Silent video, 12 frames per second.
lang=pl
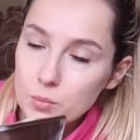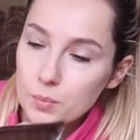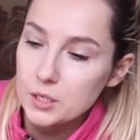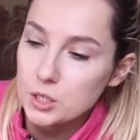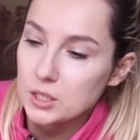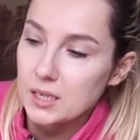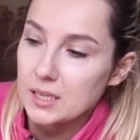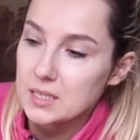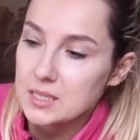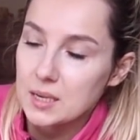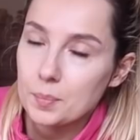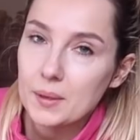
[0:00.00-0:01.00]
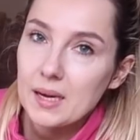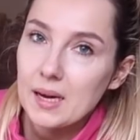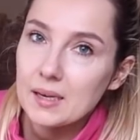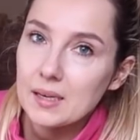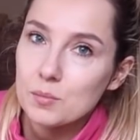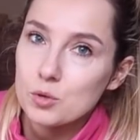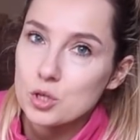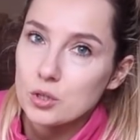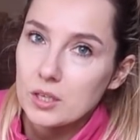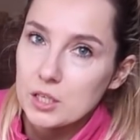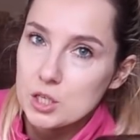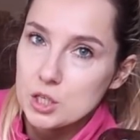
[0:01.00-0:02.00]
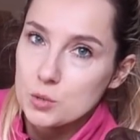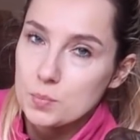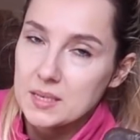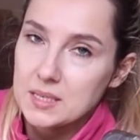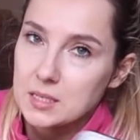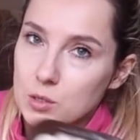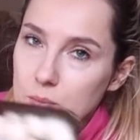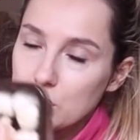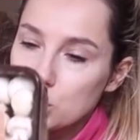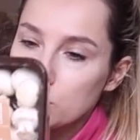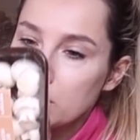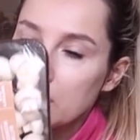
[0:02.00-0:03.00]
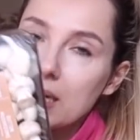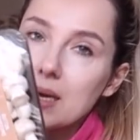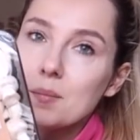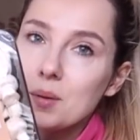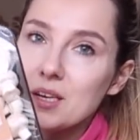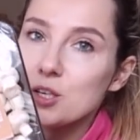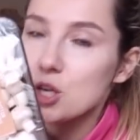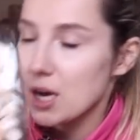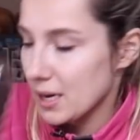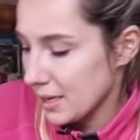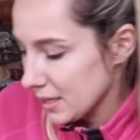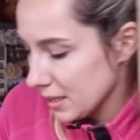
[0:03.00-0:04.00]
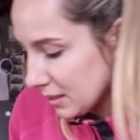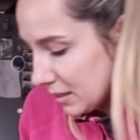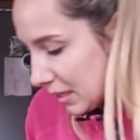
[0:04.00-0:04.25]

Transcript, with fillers: zobaczcie, na jakieś zapiekanki, może do jakiejś też pasty zobaczymy pieczarek,